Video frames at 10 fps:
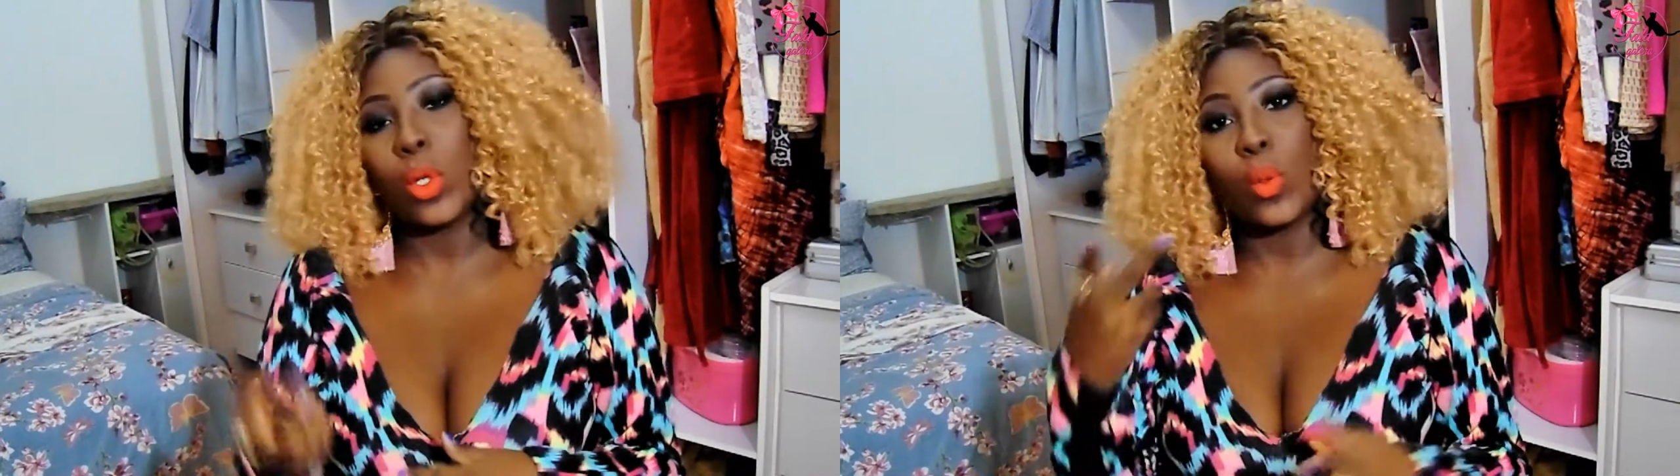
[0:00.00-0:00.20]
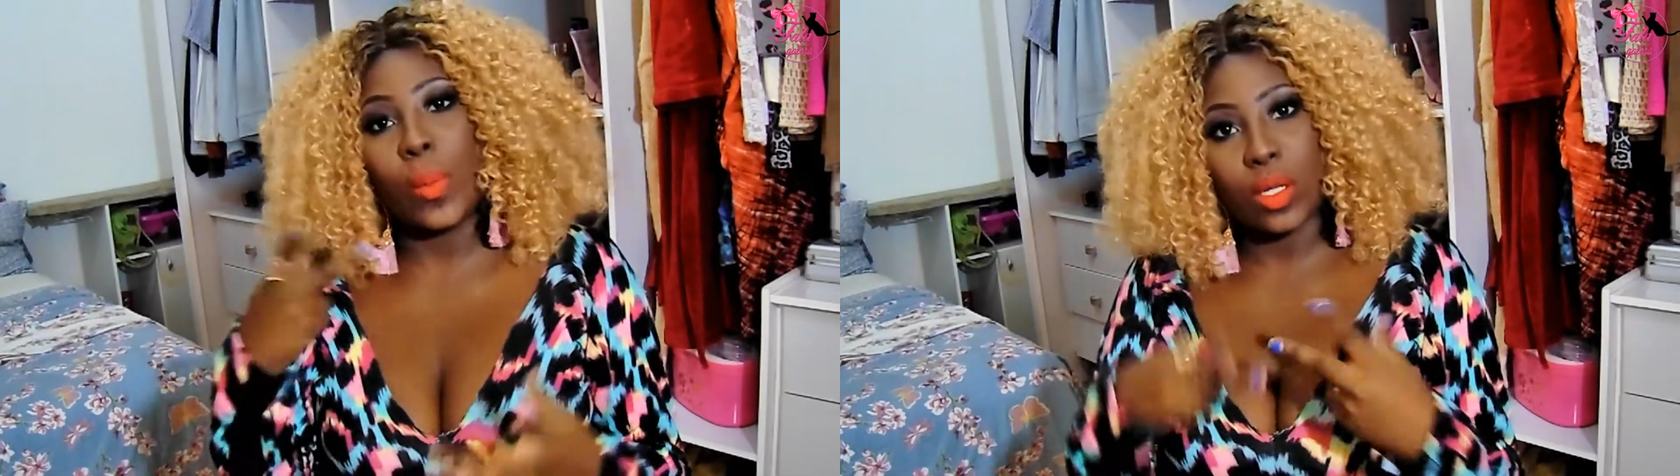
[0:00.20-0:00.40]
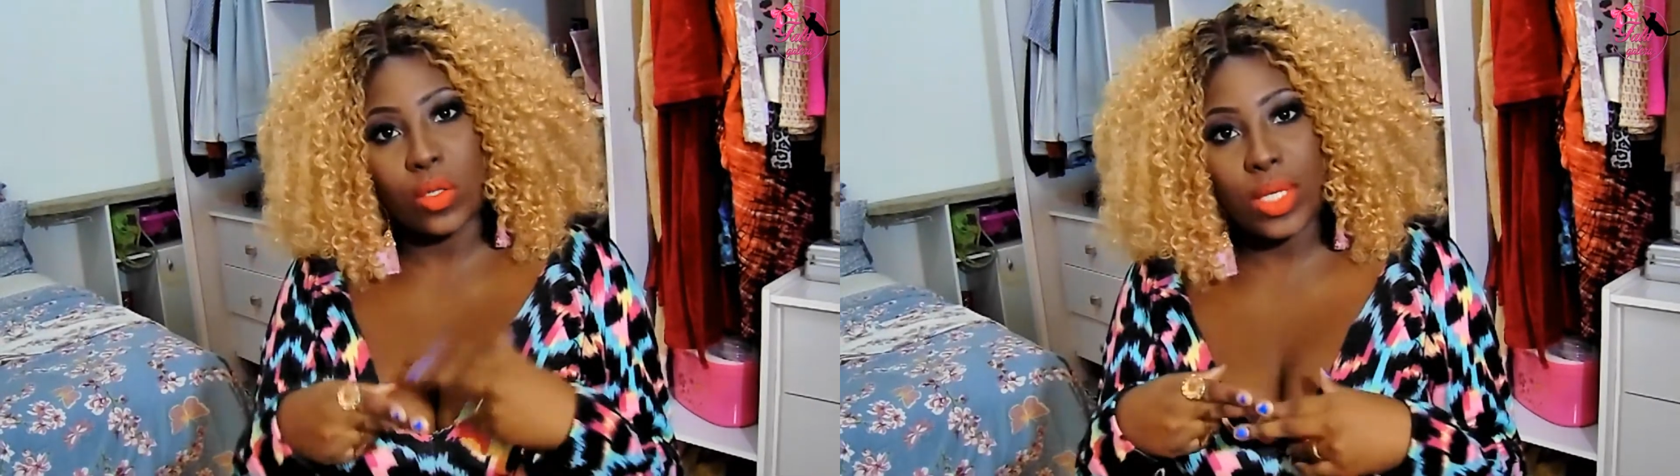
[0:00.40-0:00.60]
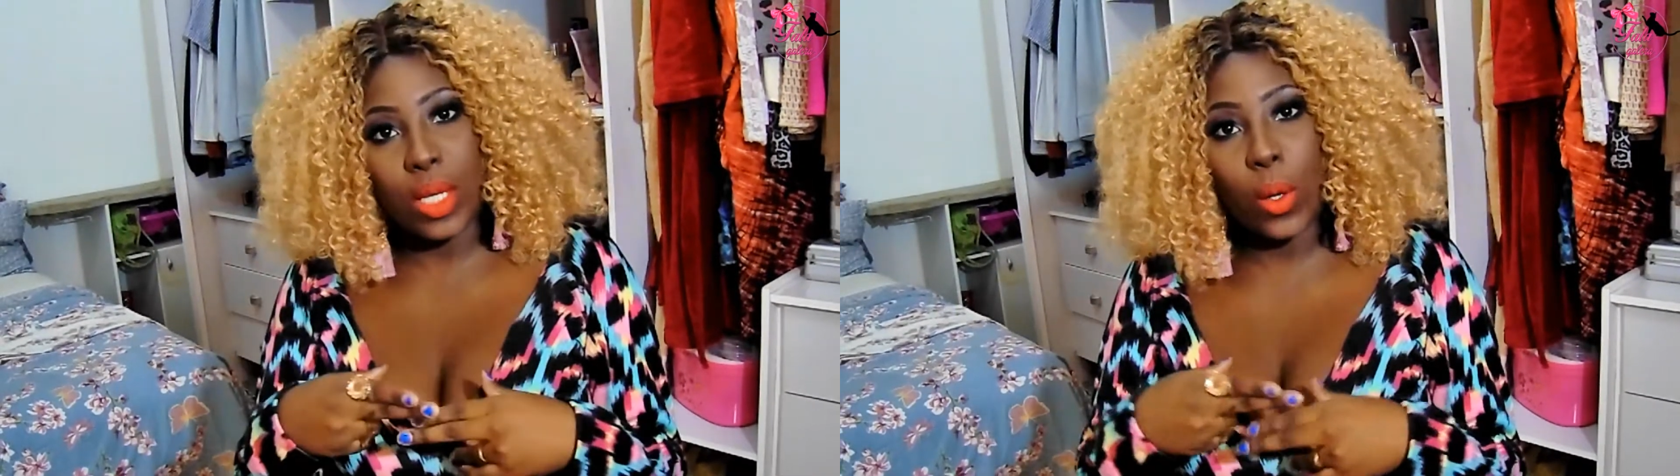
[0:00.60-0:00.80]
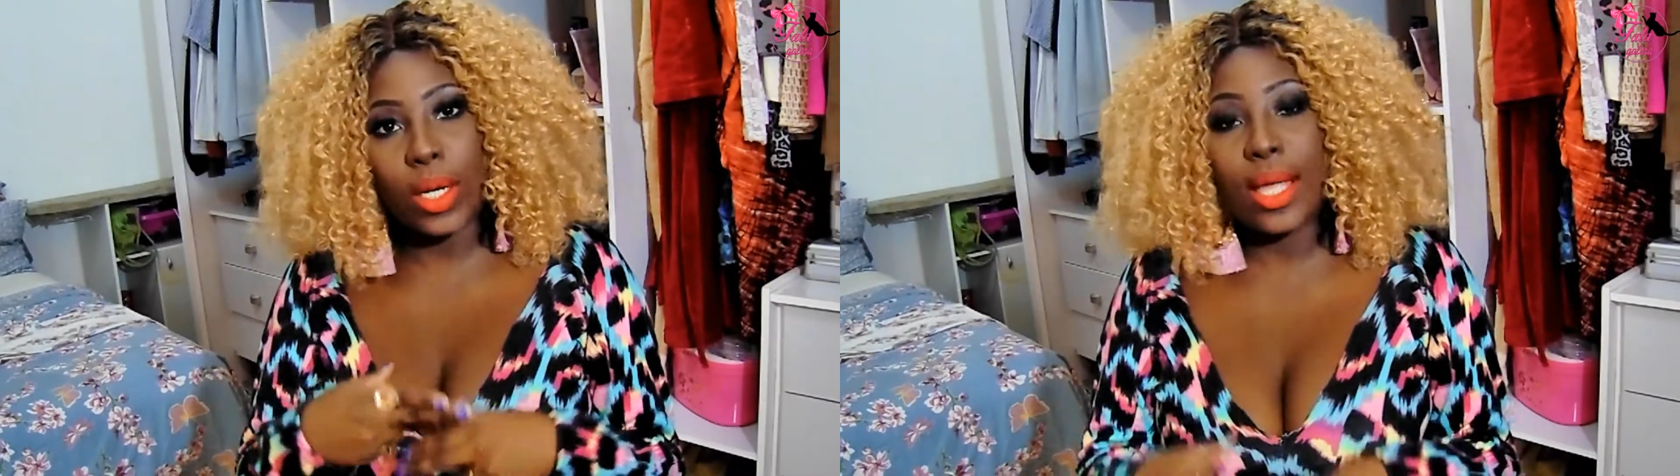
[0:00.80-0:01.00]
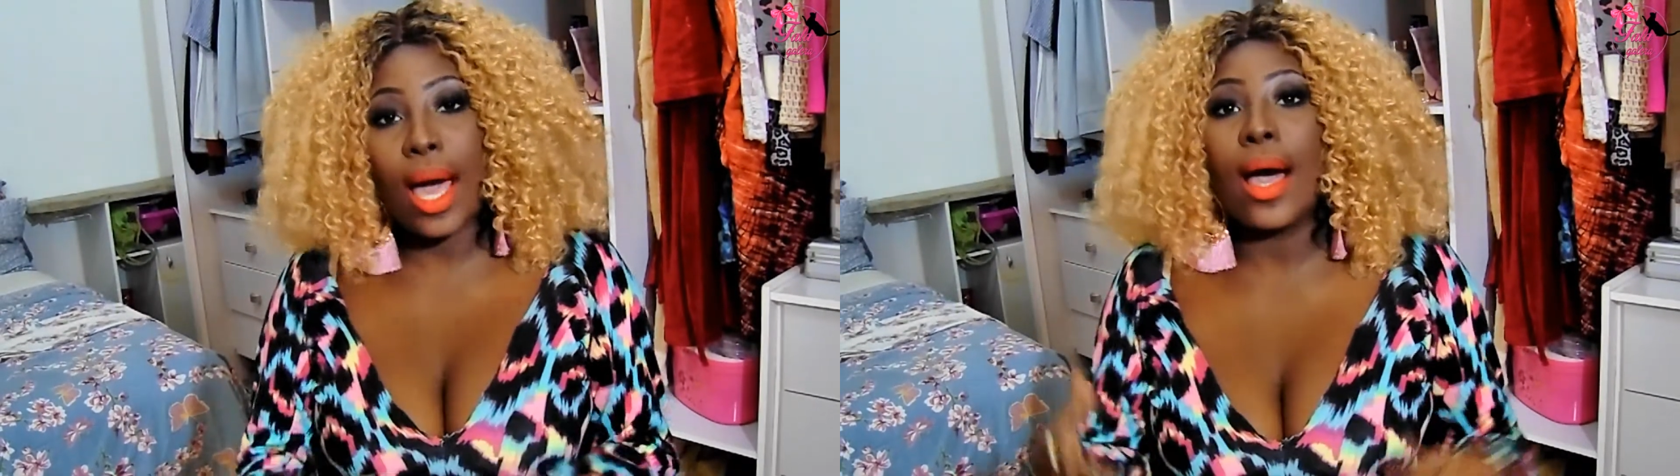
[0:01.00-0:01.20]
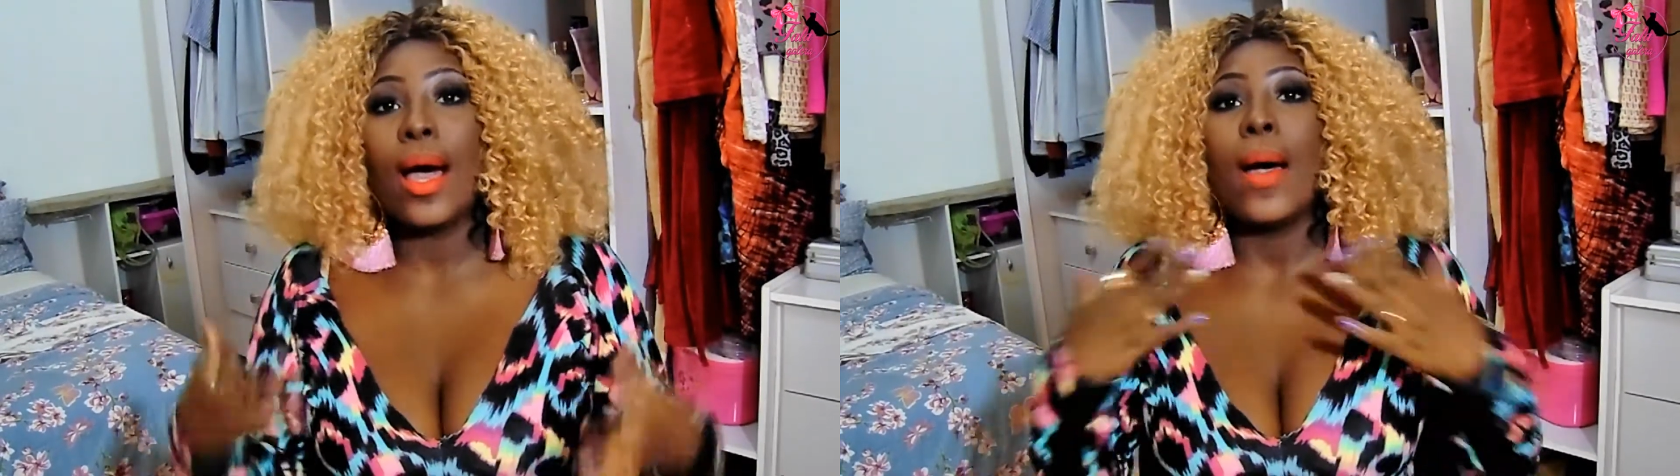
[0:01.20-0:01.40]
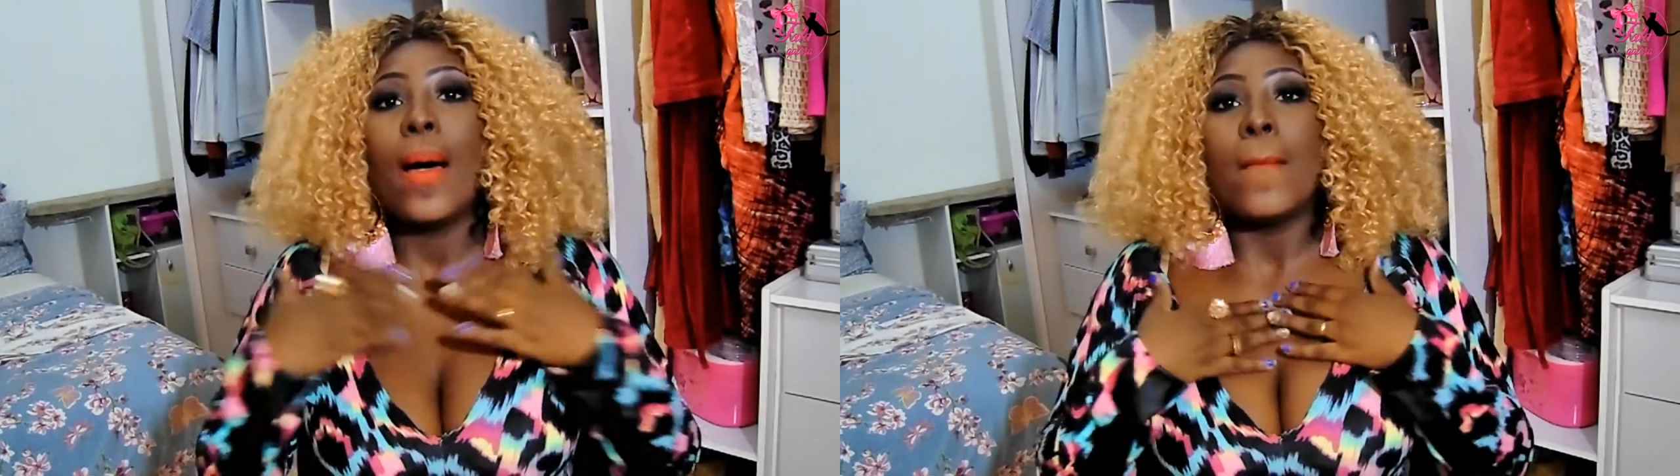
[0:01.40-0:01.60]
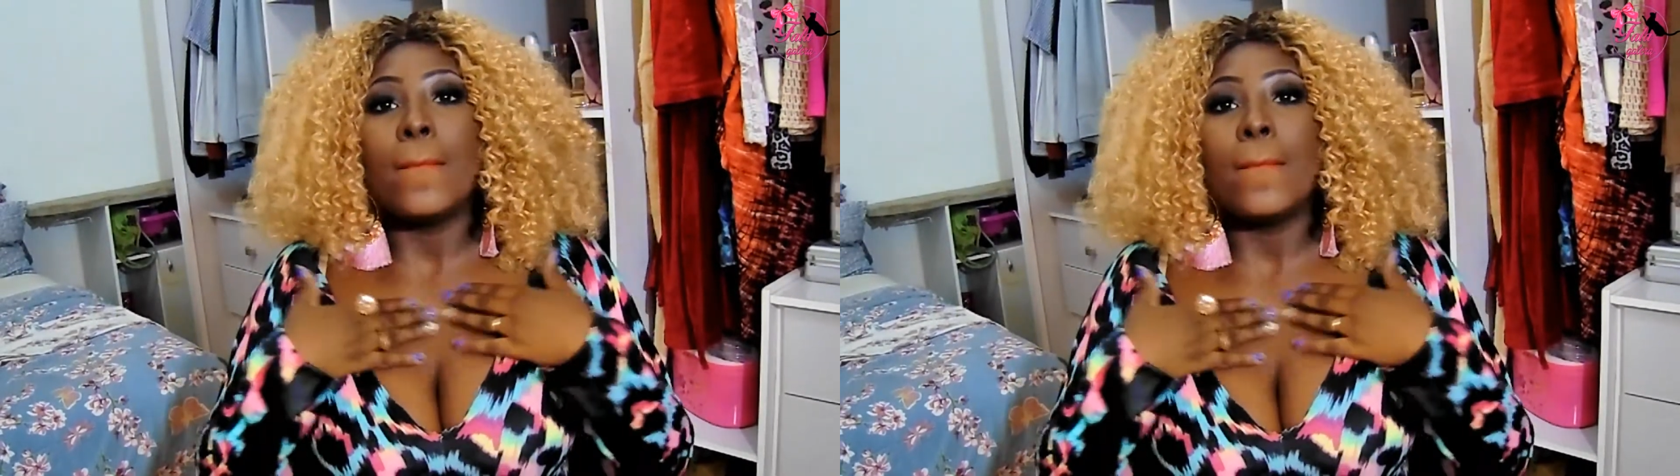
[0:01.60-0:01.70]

Quanto menos você cortar,